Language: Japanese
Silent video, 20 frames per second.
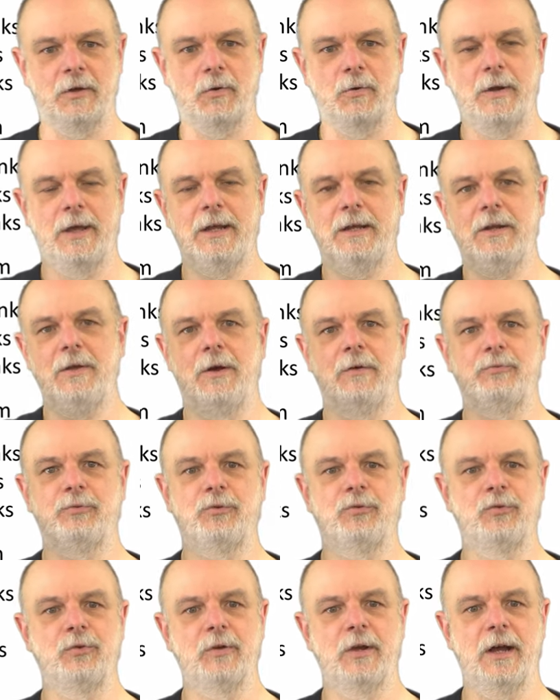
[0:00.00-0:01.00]
この辺には
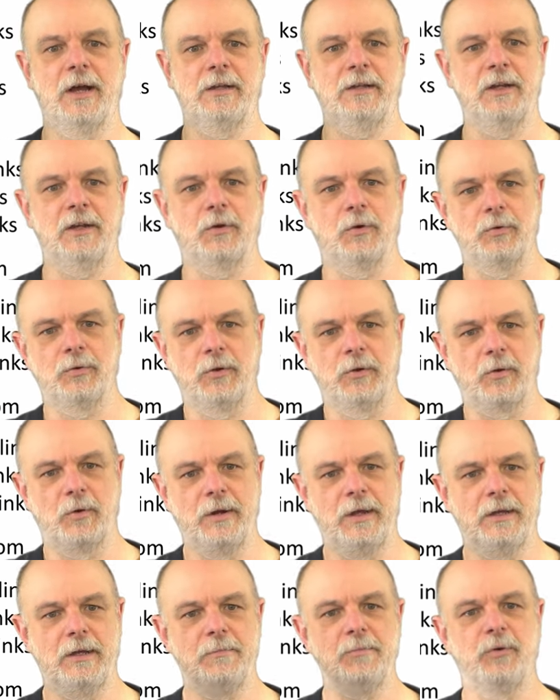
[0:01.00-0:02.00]
複数があって、このこ
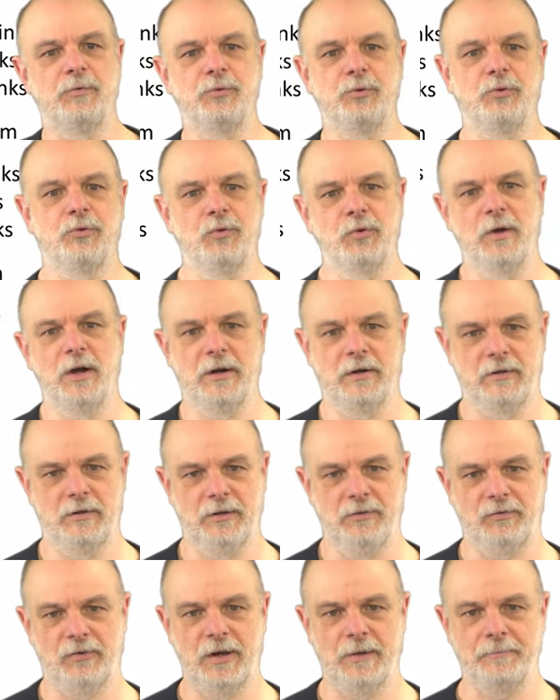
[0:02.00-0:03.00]
の辺にも複数があるん
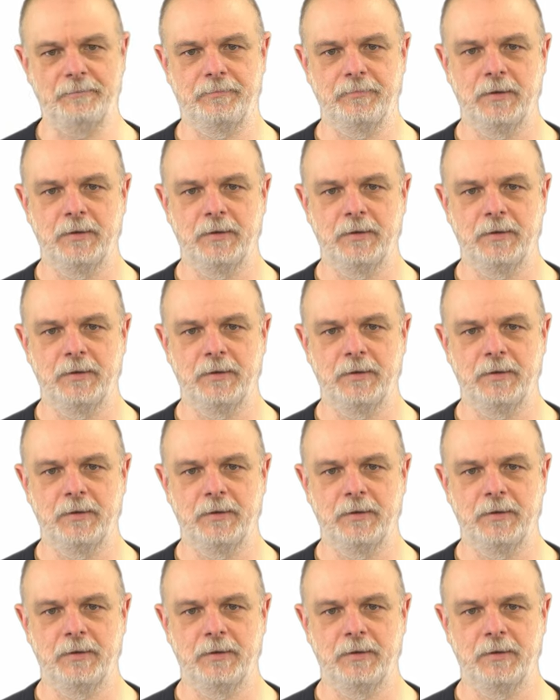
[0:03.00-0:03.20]
ですね。